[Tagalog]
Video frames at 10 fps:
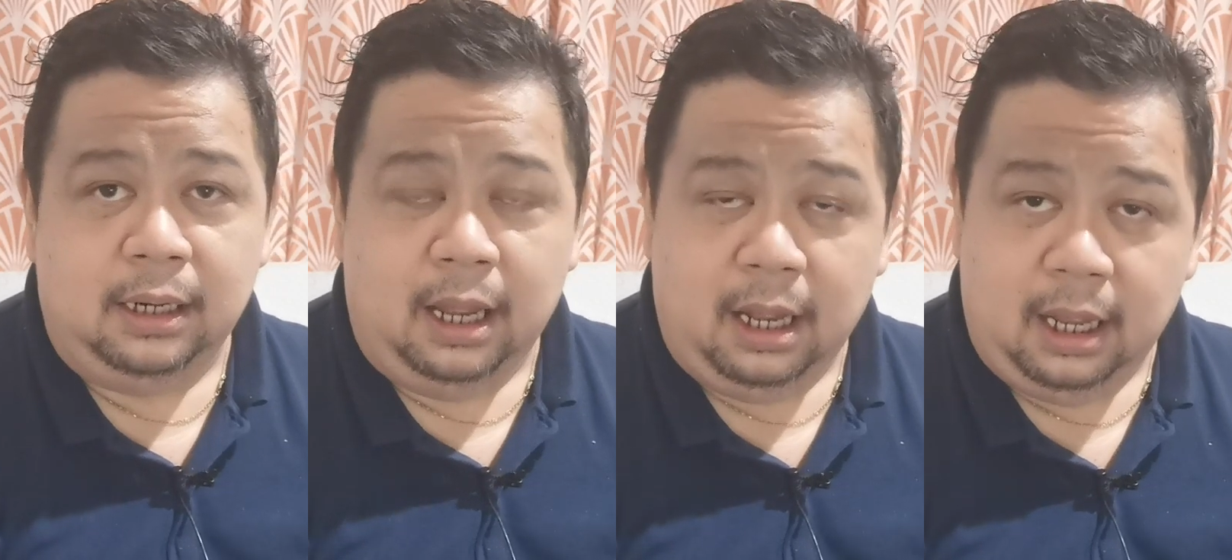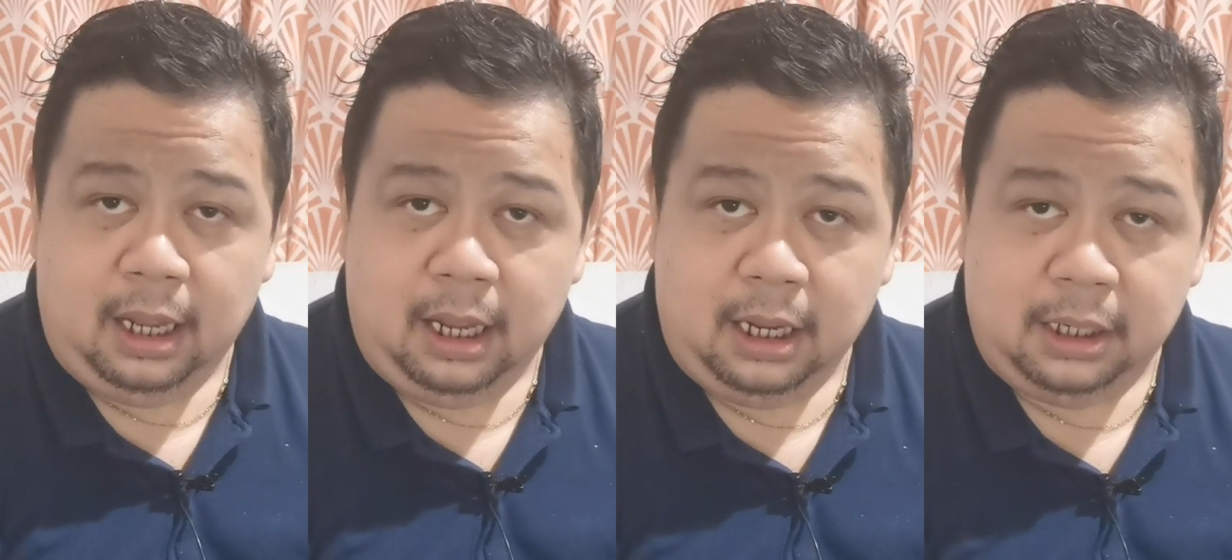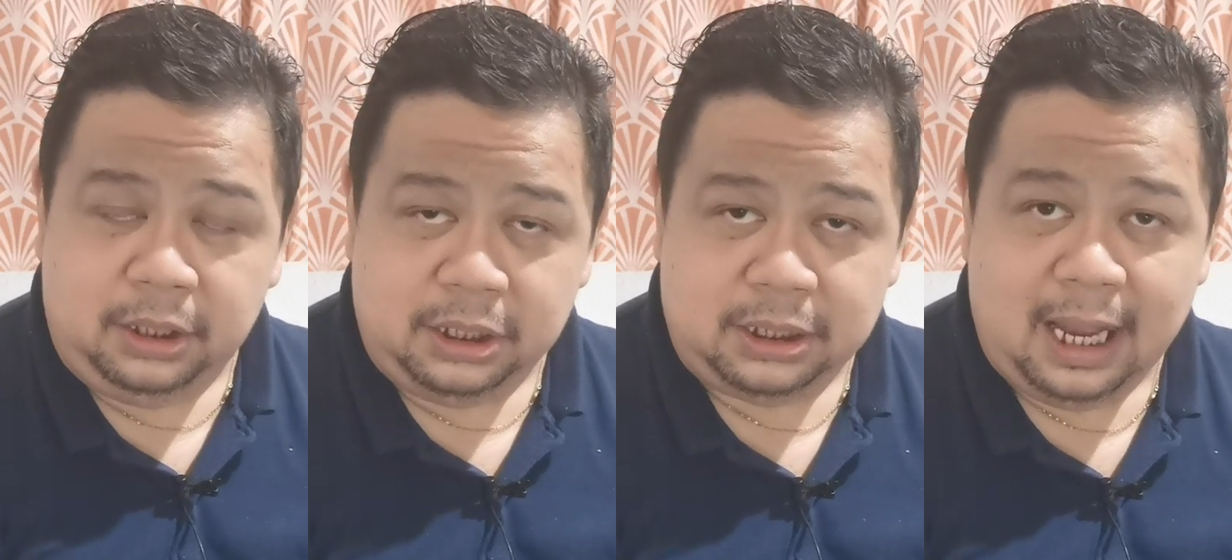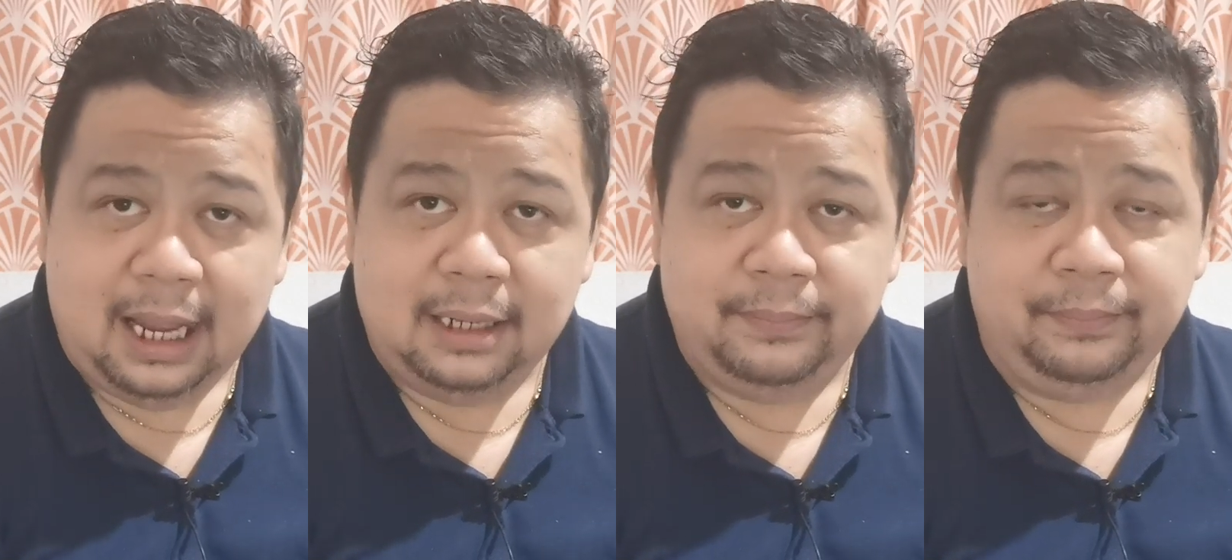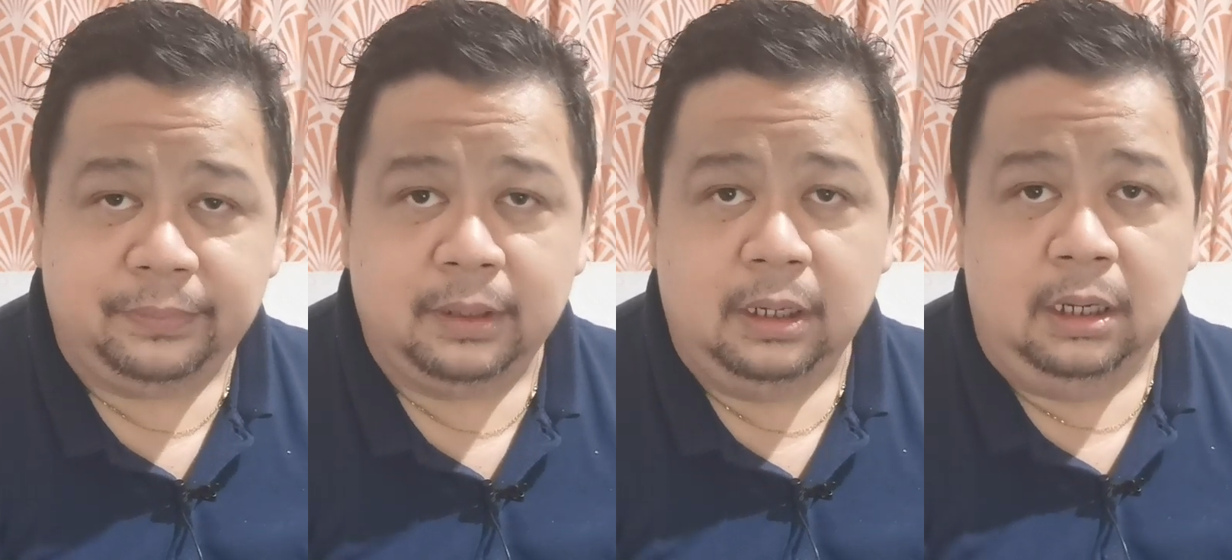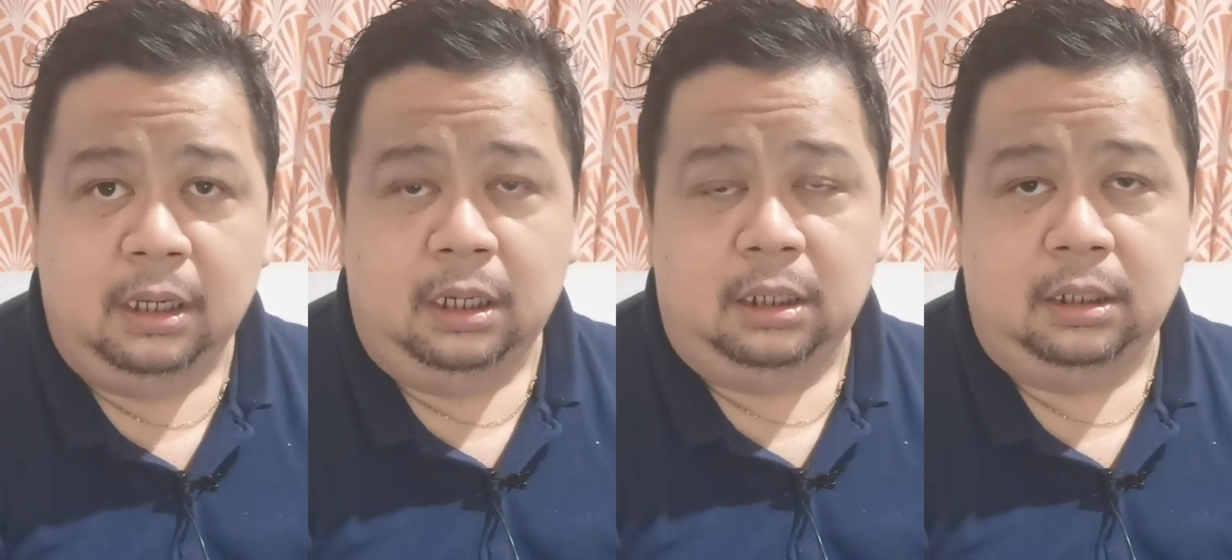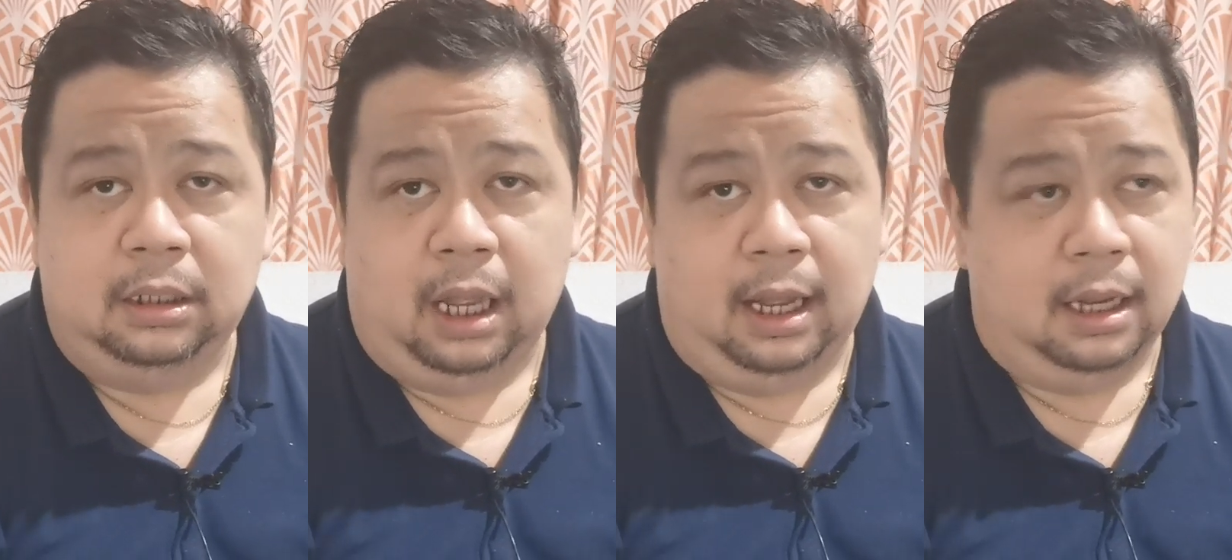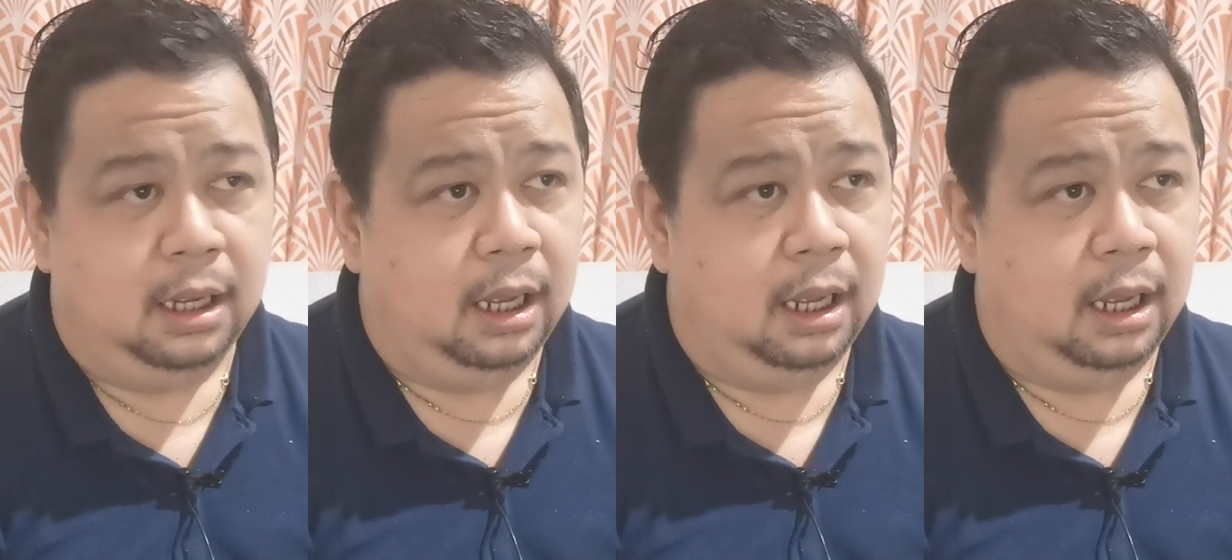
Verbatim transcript: ng uh, ah, Jisan, ng uh,